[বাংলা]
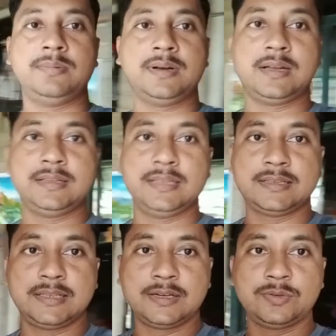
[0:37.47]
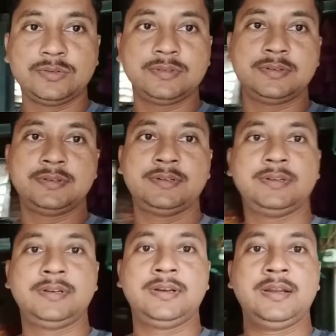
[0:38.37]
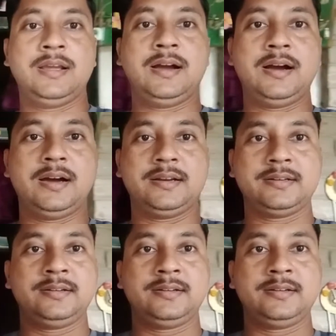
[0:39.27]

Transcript: আপনারা দেখতে থাকুন আর